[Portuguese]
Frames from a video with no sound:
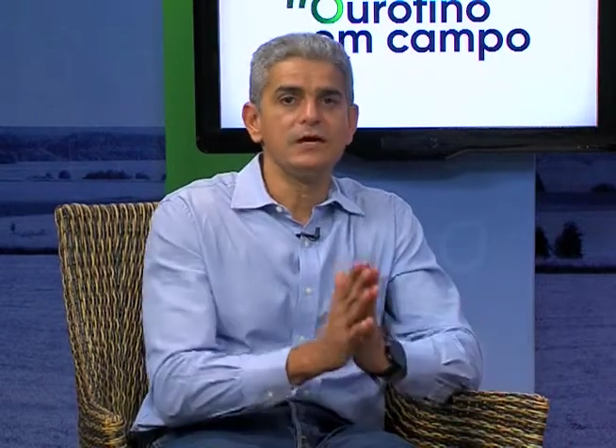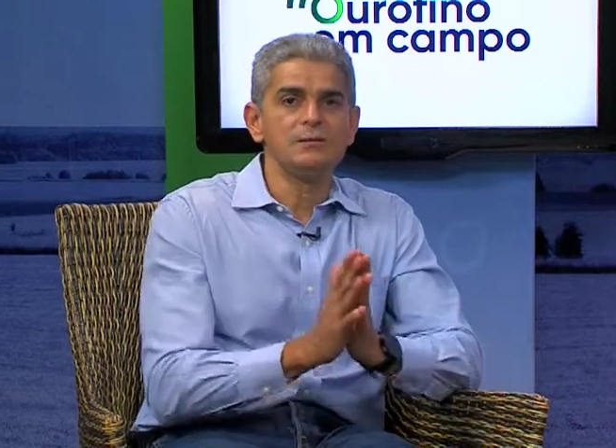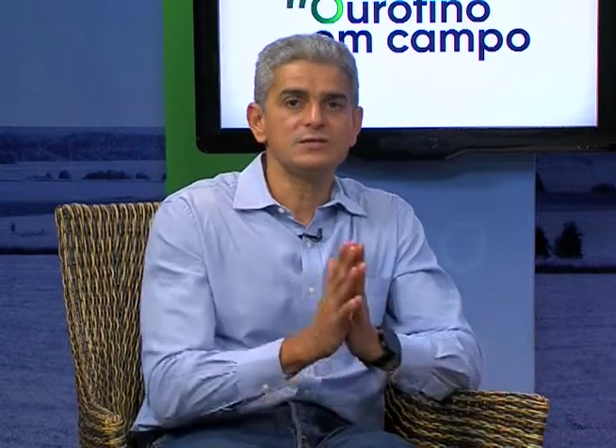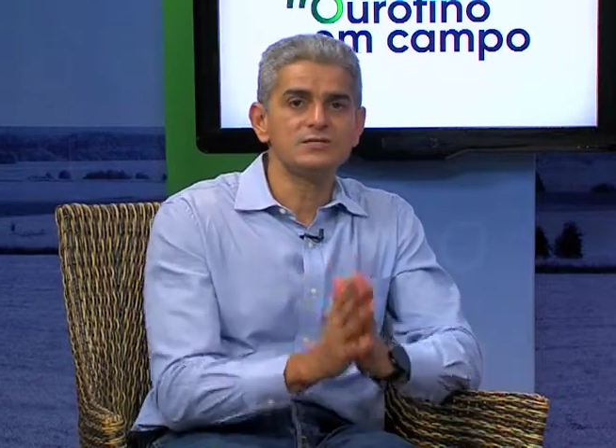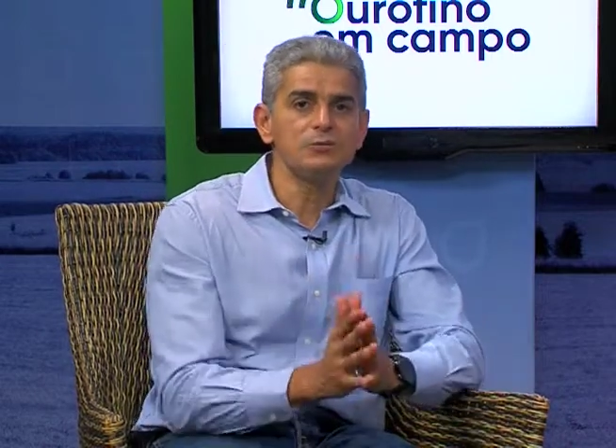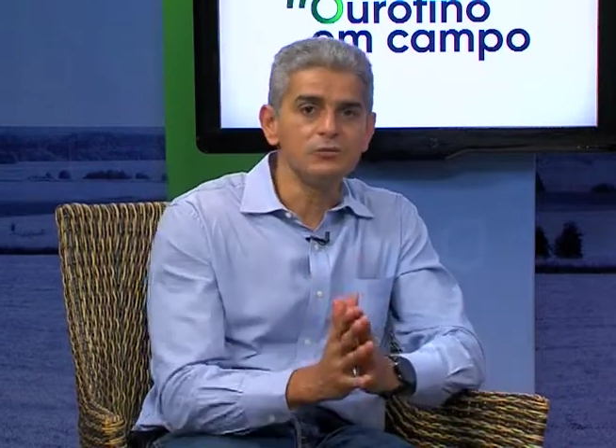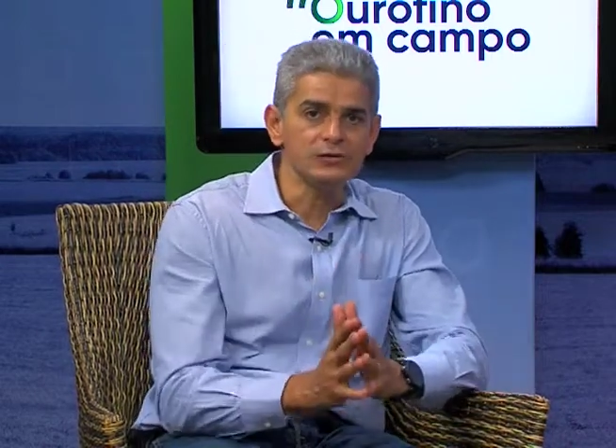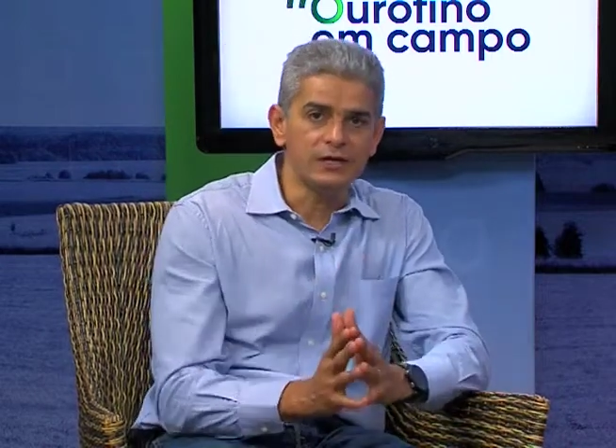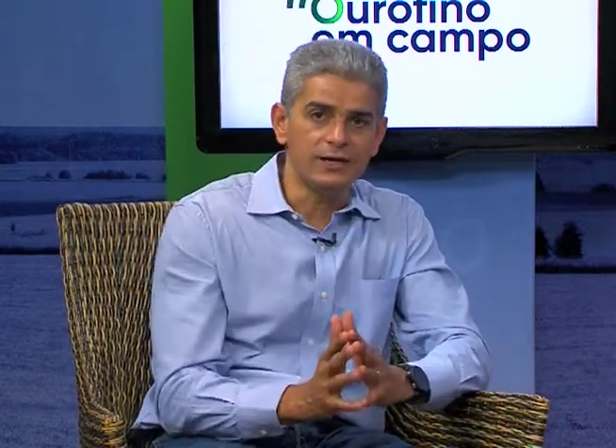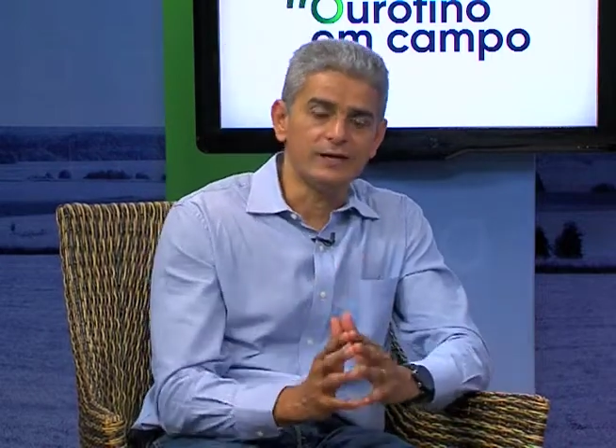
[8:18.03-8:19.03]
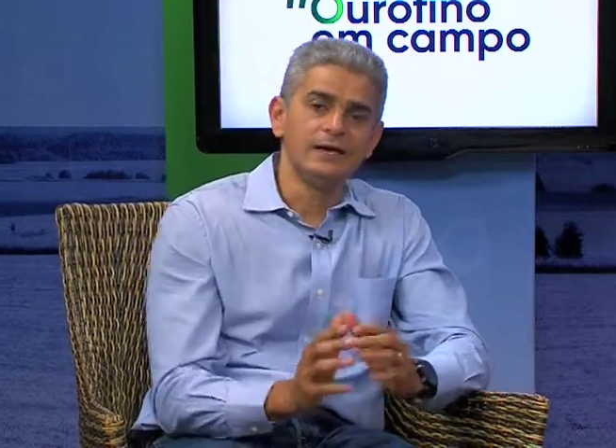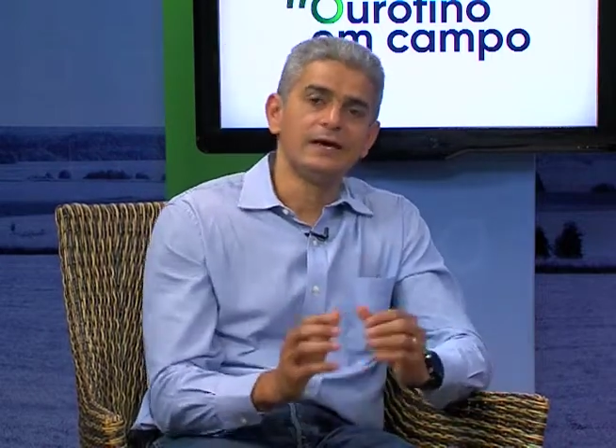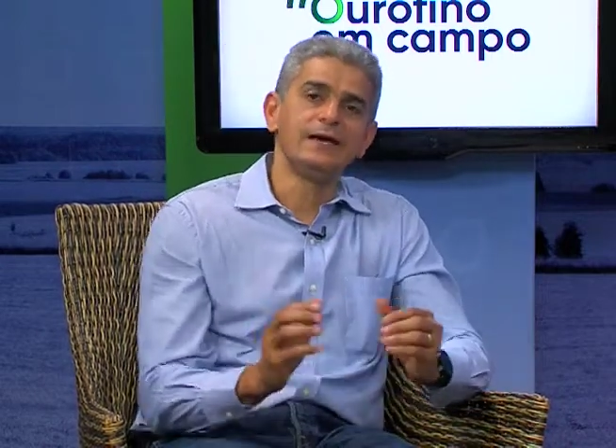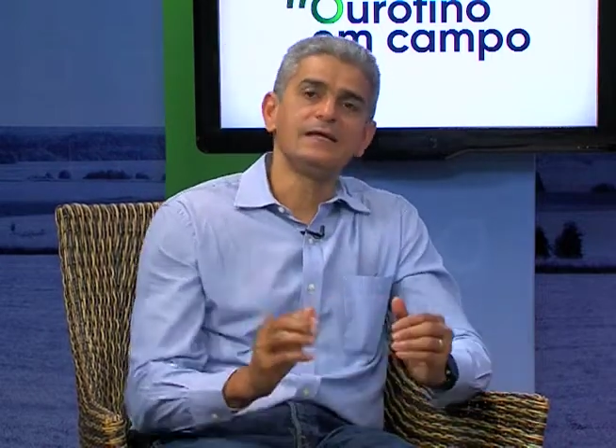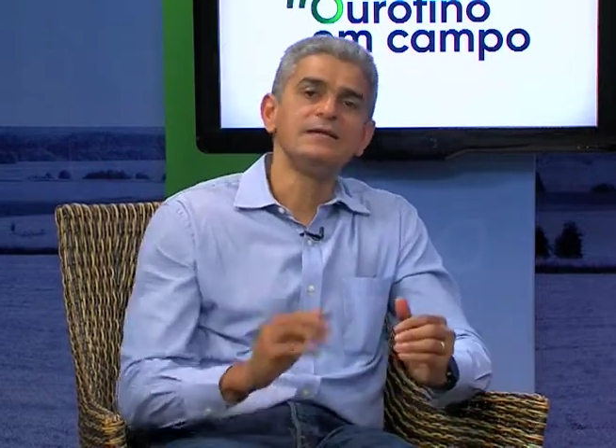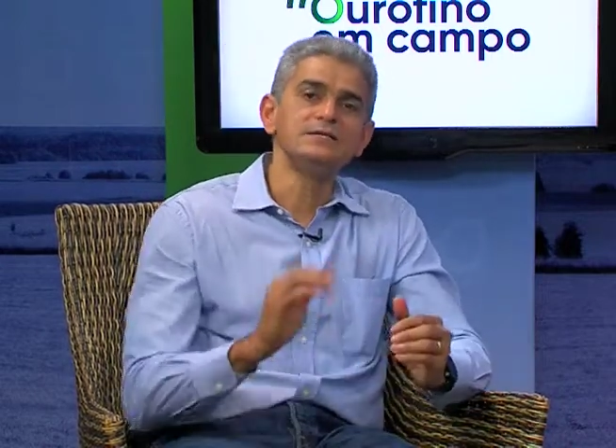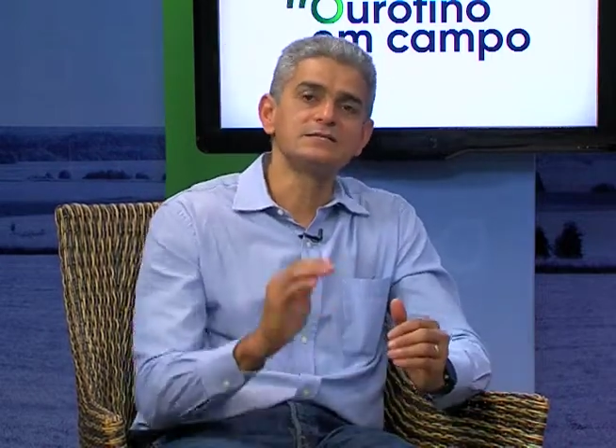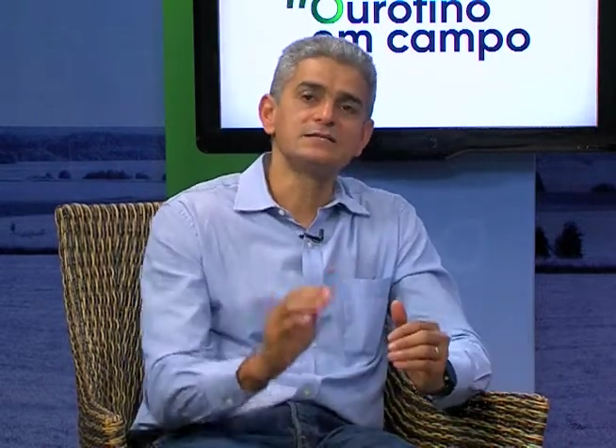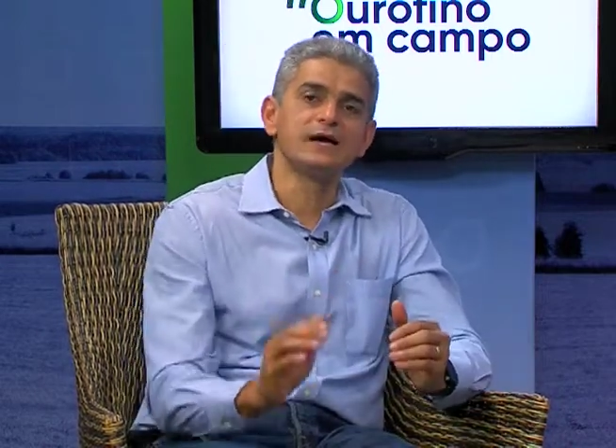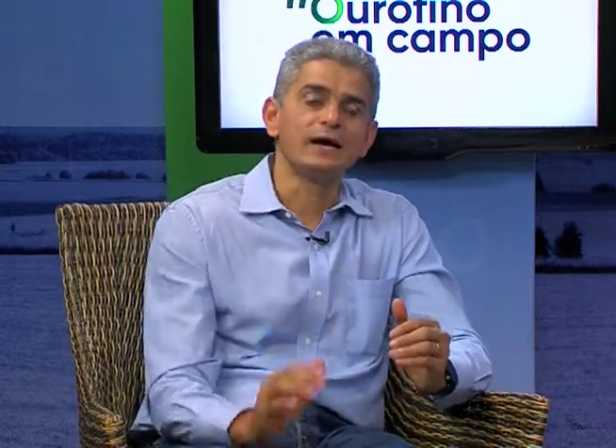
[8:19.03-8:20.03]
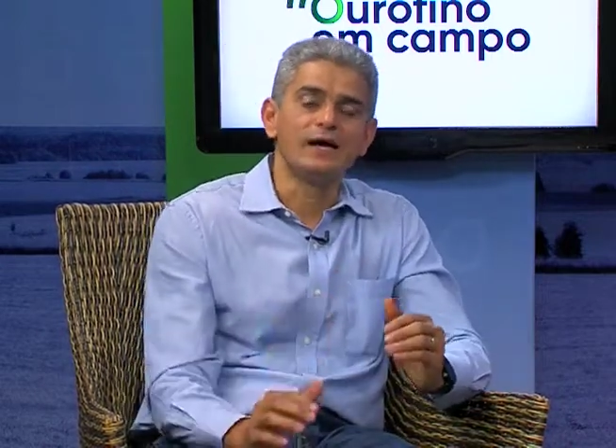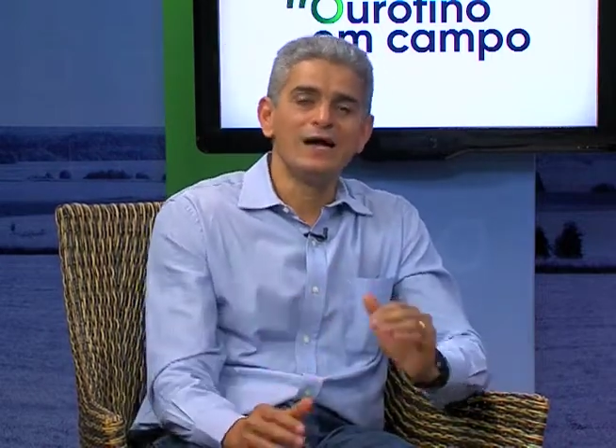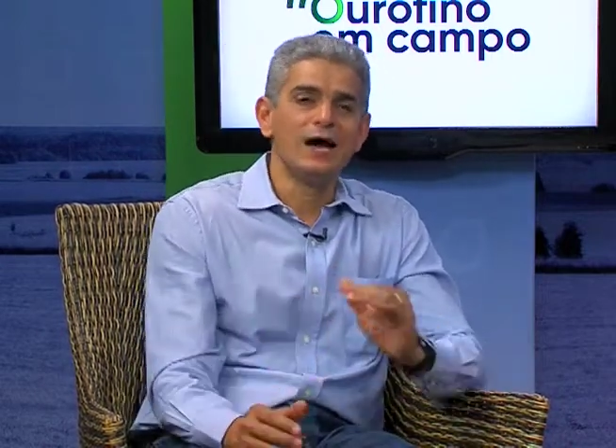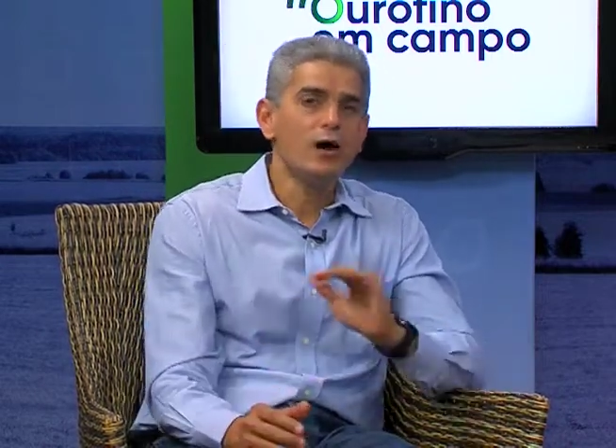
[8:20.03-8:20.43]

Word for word: Mas se eu puder é, listar